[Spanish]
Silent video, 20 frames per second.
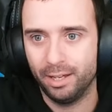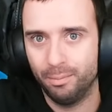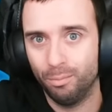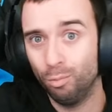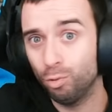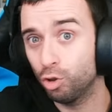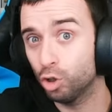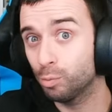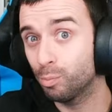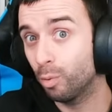en
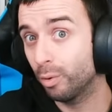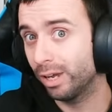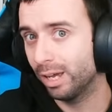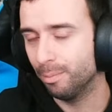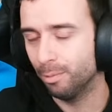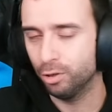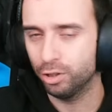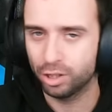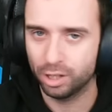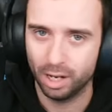muchos
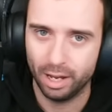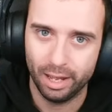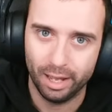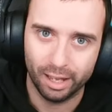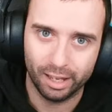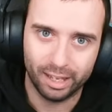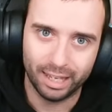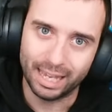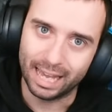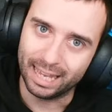Pokémon
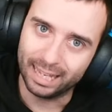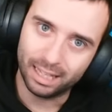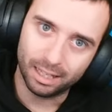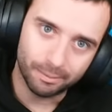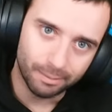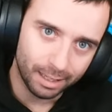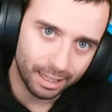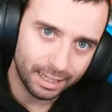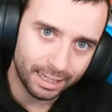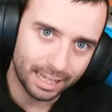que hay que
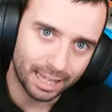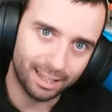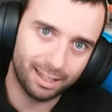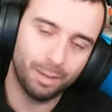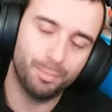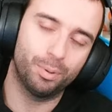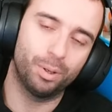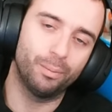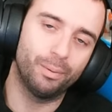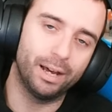ver y hay
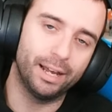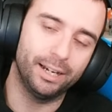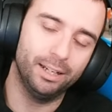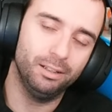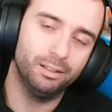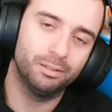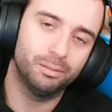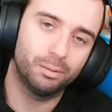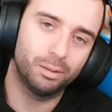que probar, ¿eh?